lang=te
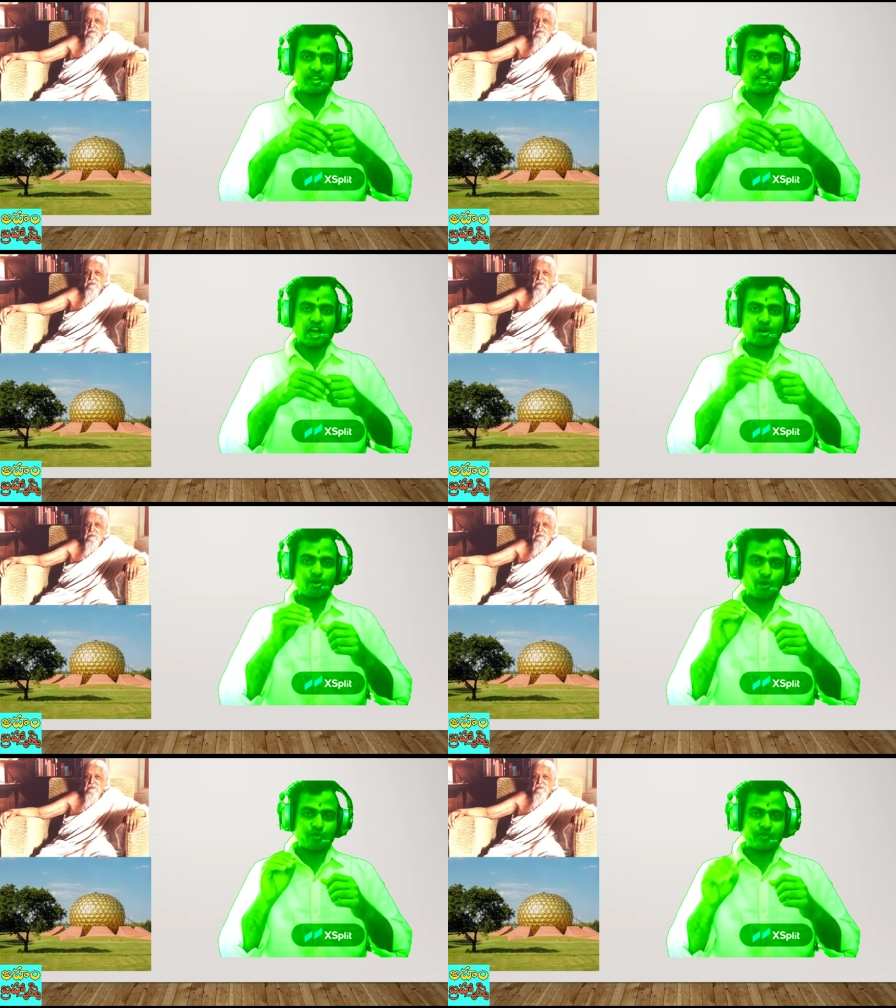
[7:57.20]

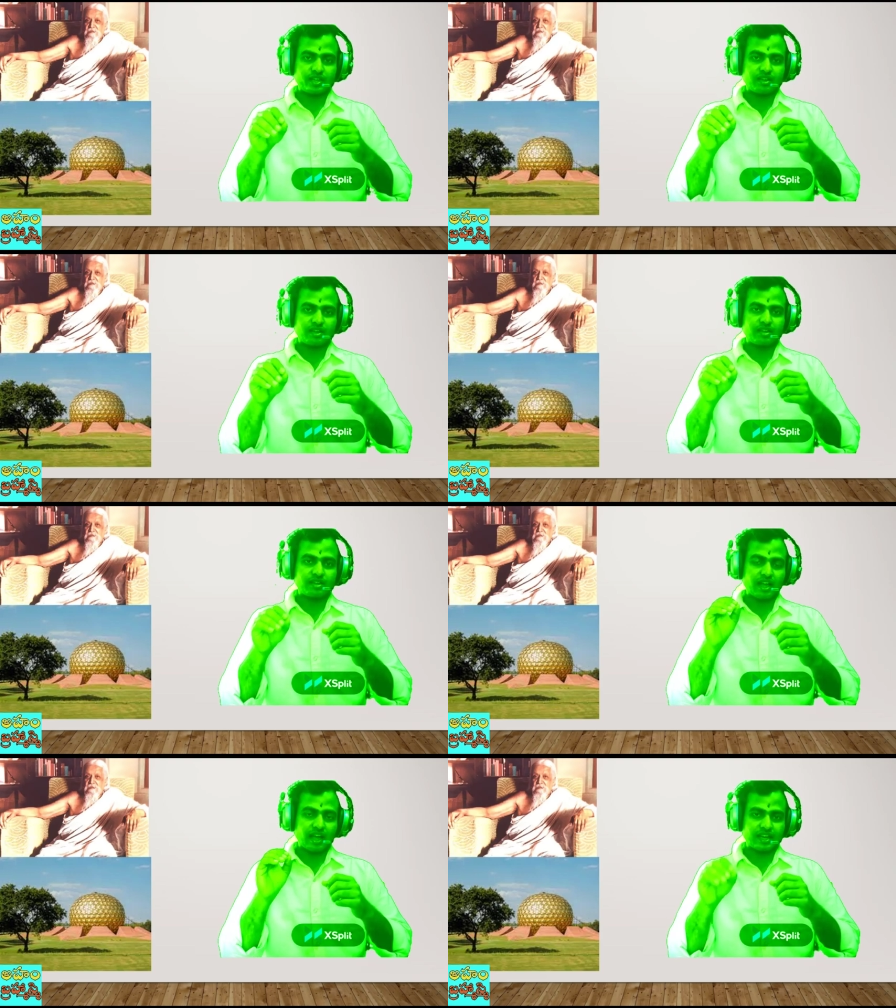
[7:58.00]
అరోవిల్
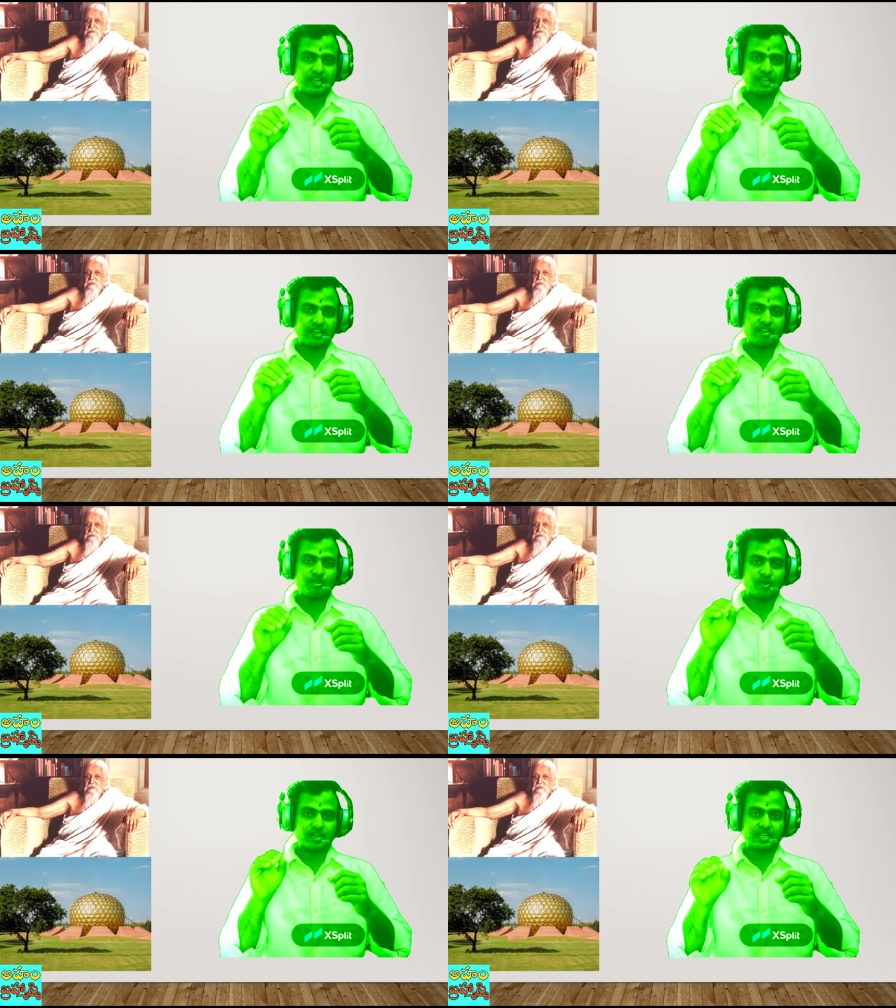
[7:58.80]
అనే
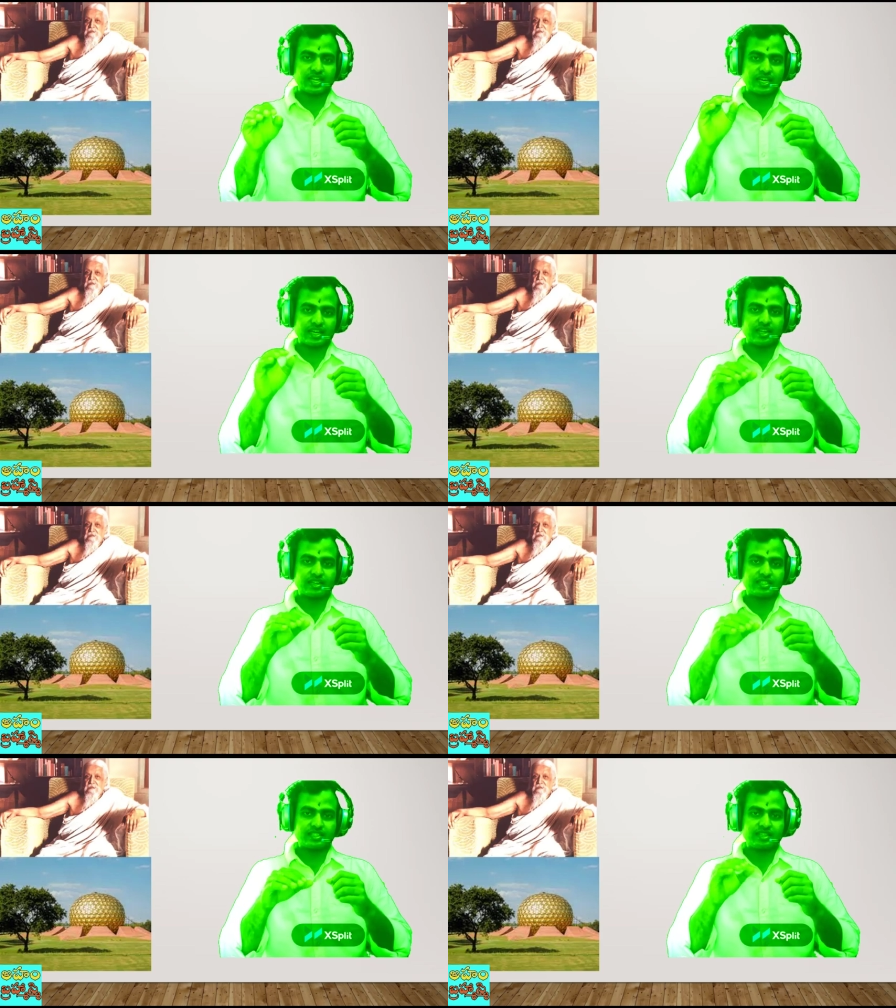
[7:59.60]
ఒక
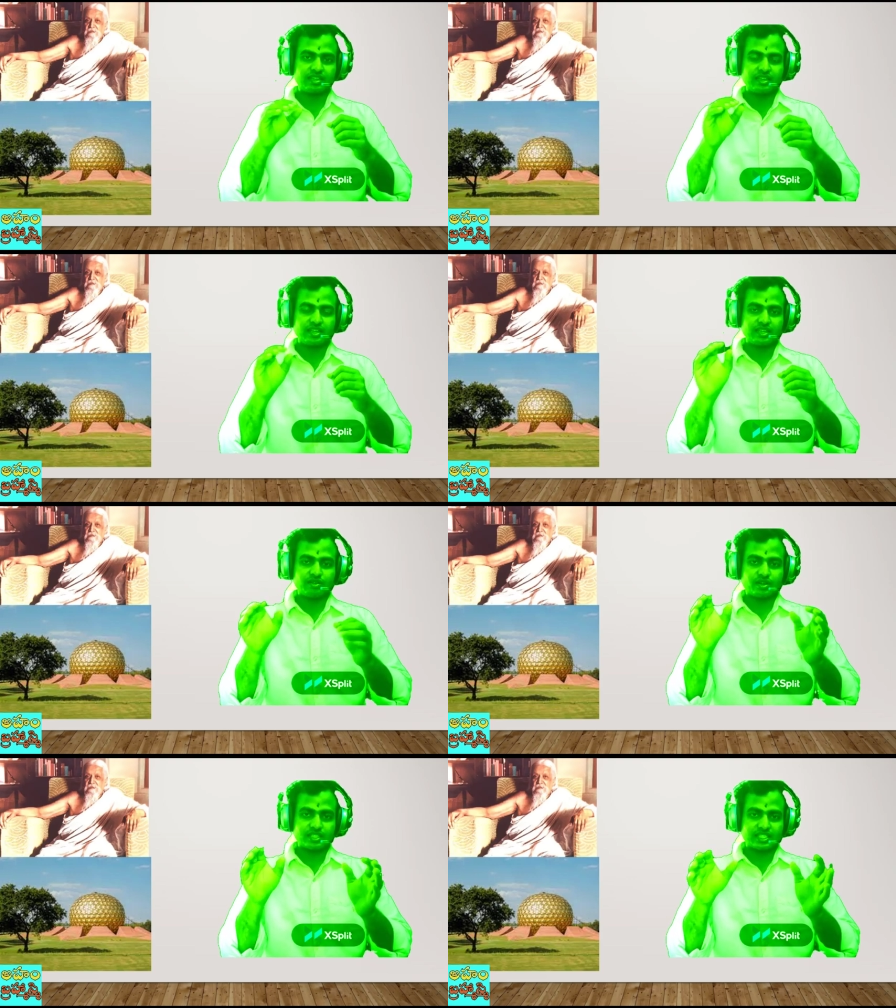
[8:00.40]
నగరాన్ని
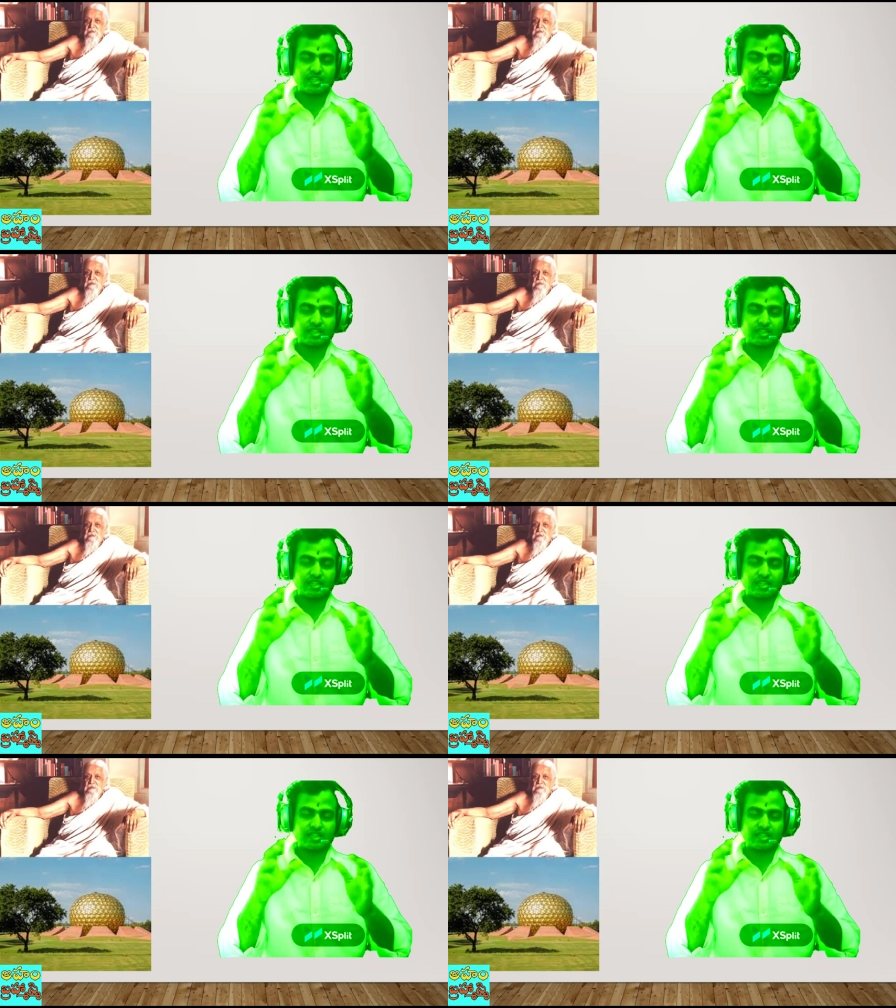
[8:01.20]
ఒక చిన్న